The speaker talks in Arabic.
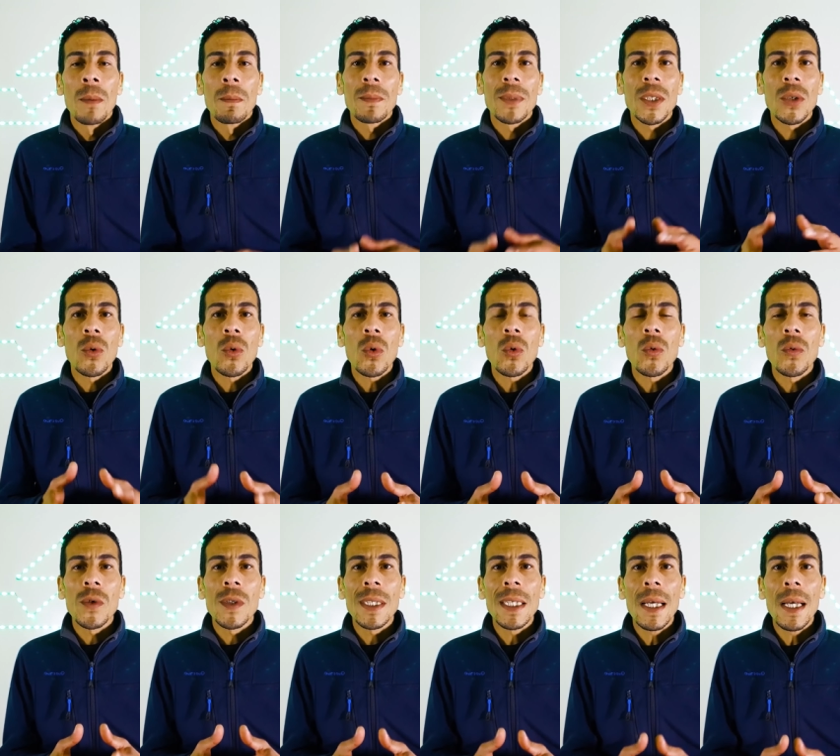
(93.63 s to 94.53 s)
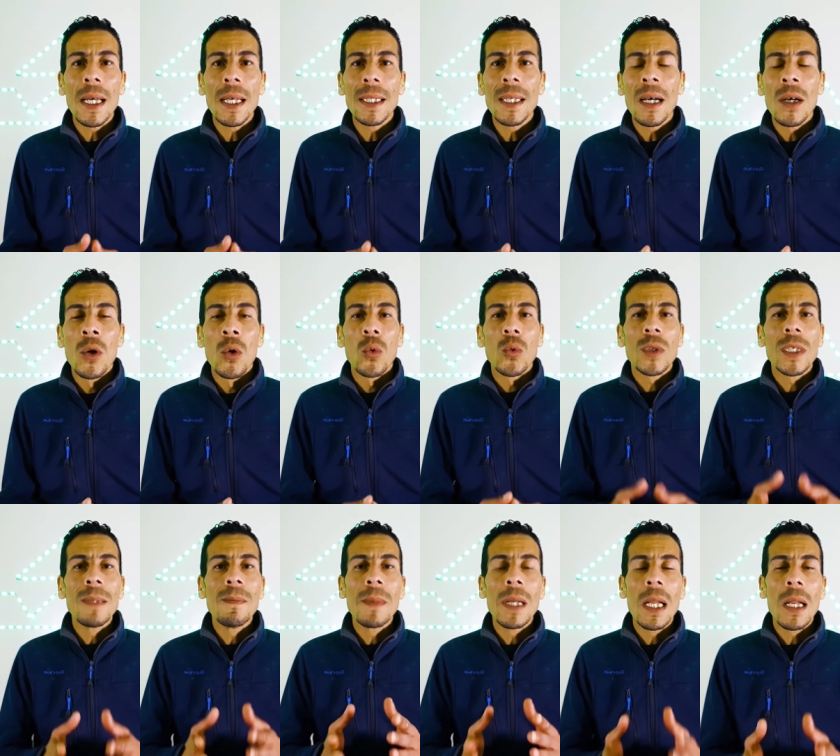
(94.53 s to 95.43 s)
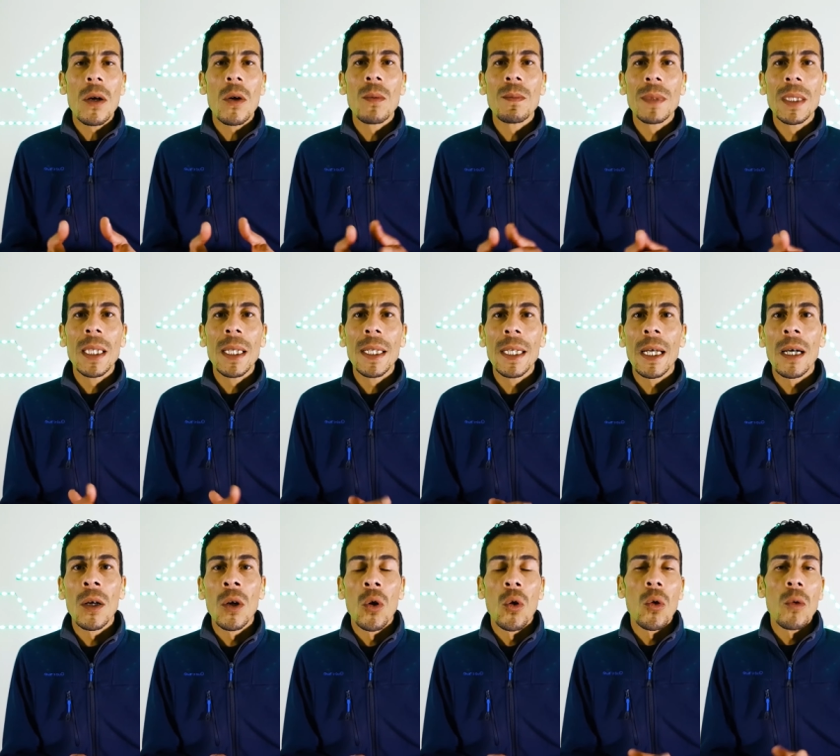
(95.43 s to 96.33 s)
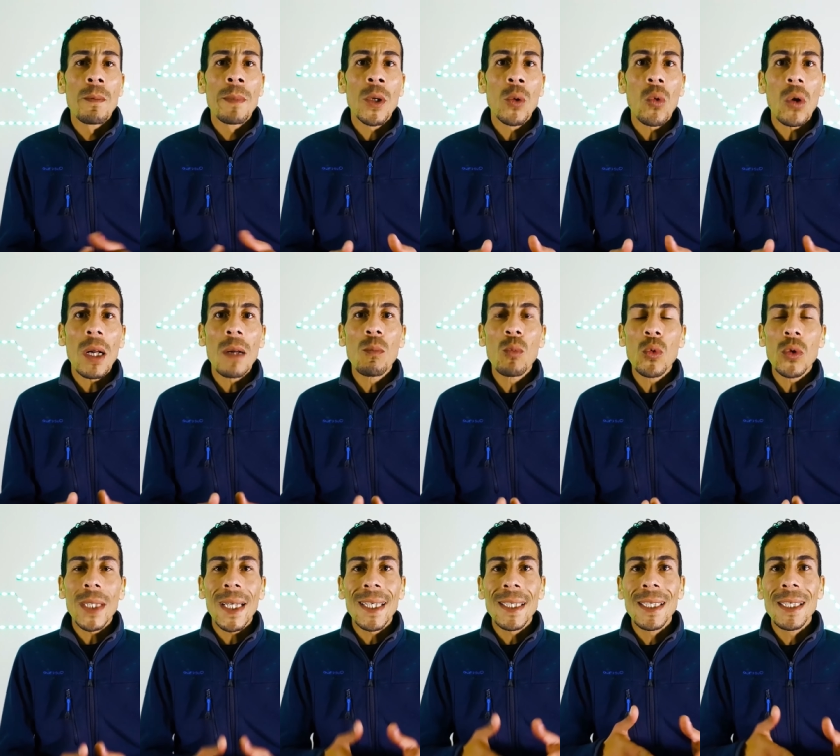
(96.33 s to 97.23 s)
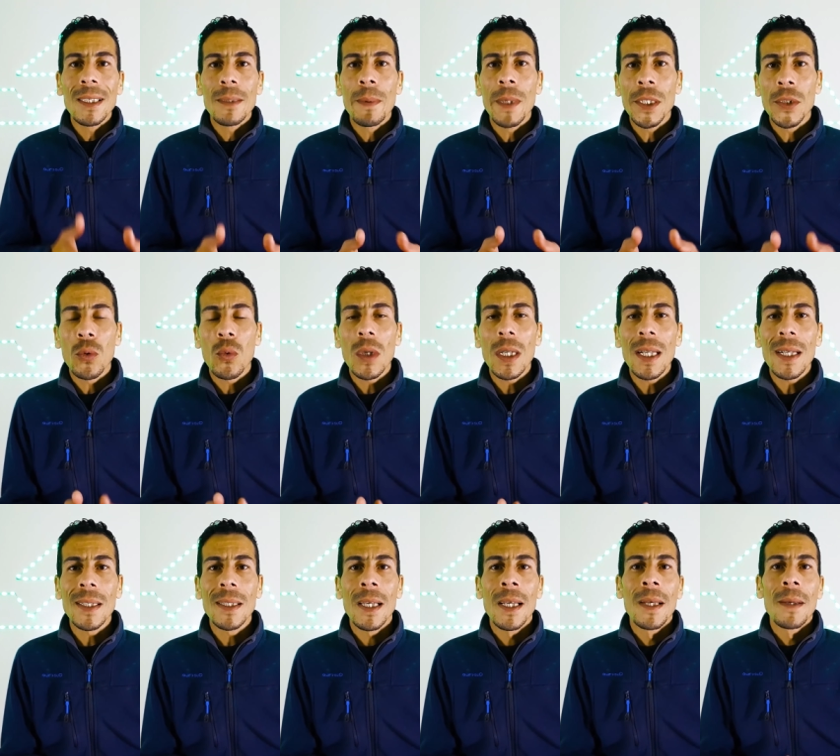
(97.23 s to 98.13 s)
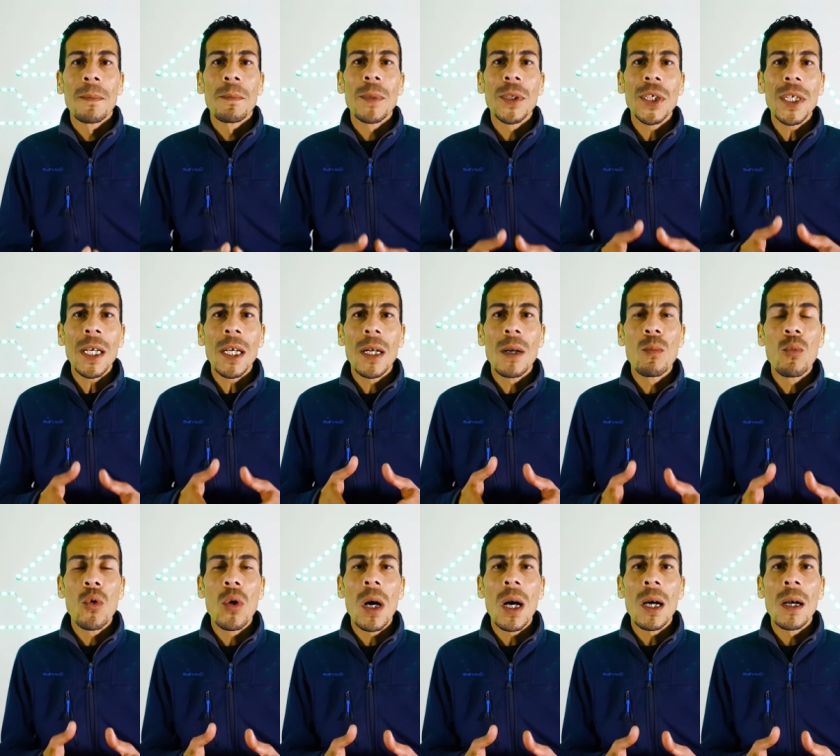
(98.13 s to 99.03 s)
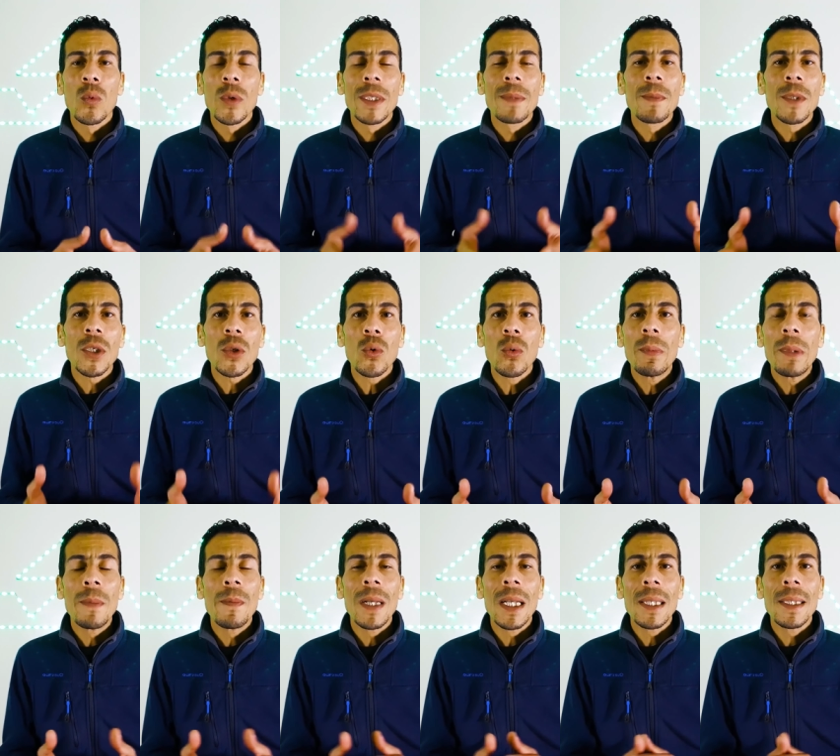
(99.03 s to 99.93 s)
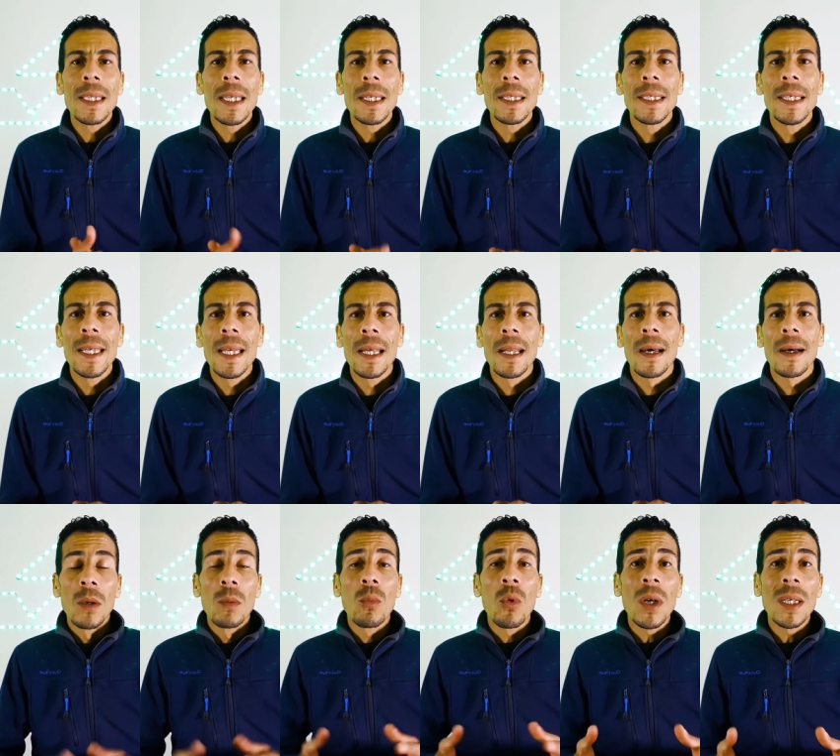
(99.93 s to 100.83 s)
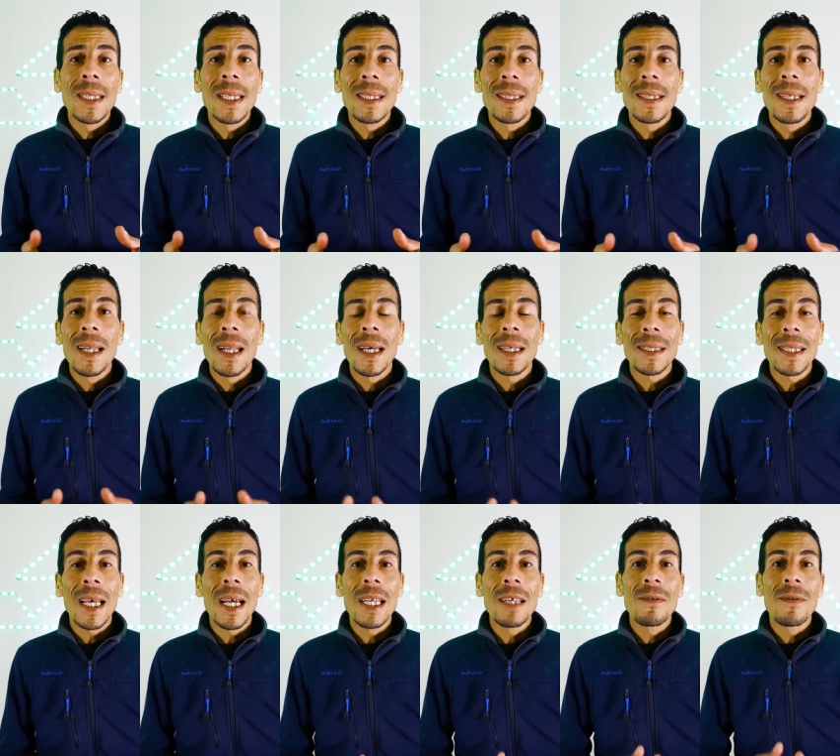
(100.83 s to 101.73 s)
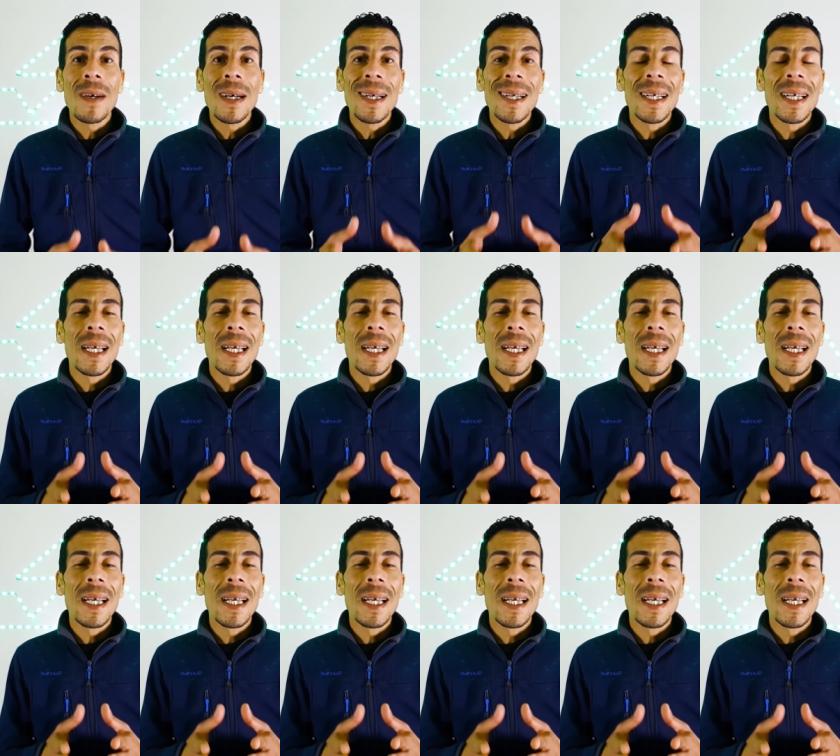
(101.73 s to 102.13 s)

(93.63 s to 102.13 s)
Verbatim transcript: بالسرور والسعاده وتيملكهم الدنيا ومن وراء الموت غادي يتبعثوا للارض باش يحكموها ويتمتعوا بالملذات ديالها المؤسس ديال هالطائفه الطائفه